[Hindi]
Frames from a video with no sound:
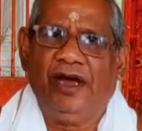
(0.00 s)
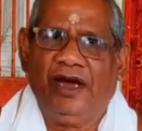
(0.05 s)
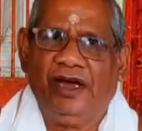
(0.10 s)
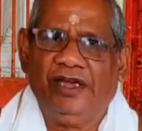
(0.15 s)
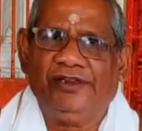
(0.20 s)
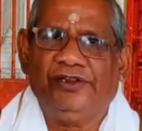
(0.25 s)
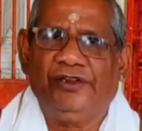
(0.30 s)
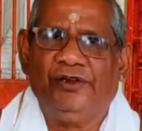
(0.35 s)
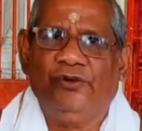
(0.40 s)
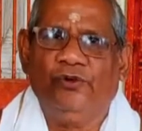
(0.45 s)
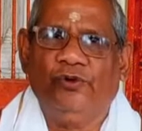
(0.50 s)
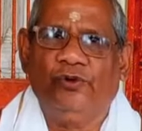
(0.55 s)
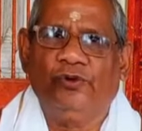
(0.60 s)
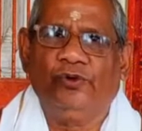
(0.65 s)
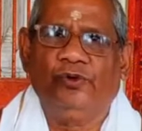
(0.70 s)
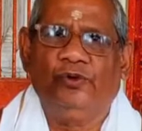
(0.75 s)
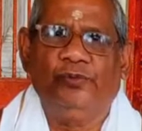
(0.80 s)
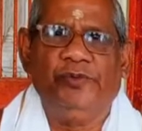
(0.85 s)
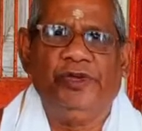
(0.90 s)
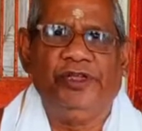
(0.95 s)
आज से
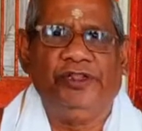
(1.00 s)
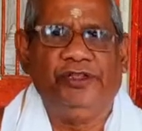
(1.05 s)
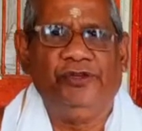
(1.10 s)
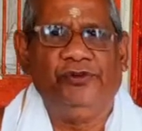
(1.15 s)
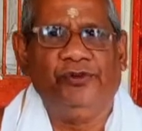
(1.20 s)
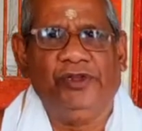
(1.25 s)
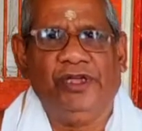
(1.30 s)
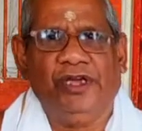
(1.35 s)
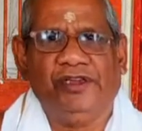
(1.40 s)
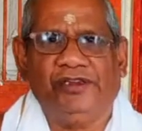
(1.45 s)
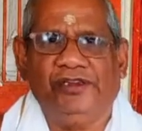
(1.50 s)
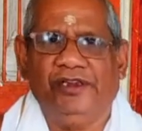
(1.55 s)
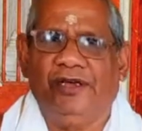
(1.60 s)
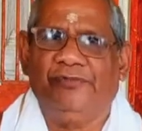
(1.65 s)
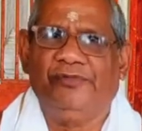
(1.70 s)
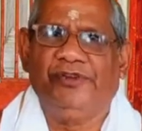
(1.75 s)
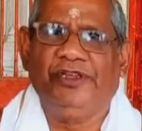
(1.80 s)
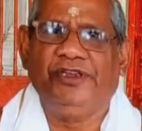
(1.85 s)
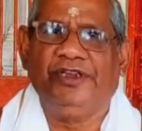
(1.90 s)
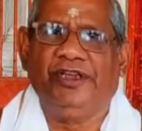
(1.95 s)
लोग तुम्हें दियोदास
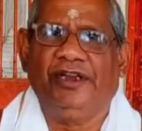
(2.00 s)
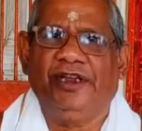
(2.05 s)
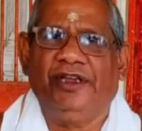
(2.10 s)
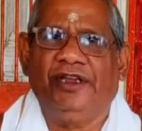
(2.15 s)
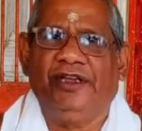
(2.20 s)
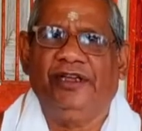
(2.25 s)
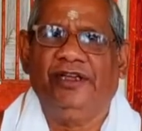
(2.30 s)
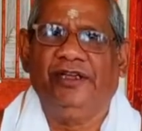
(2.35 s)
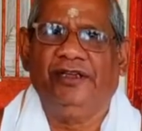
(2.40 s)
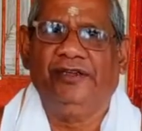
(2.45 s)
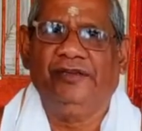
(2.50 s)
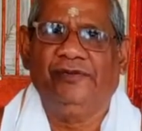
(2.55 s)
नाम से जानेंगे